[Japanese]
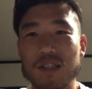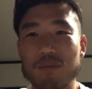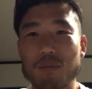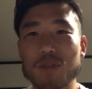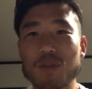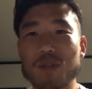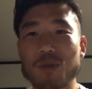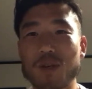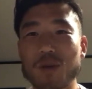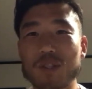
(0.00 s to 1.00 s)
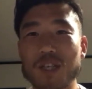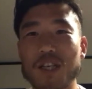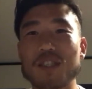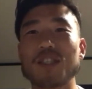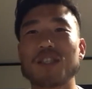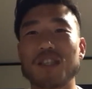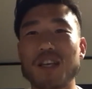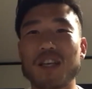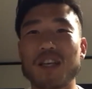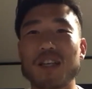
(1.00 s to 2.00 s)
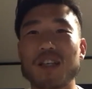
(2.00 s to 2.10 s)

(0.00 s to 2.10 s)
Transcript: まずはそれをチャレンジして、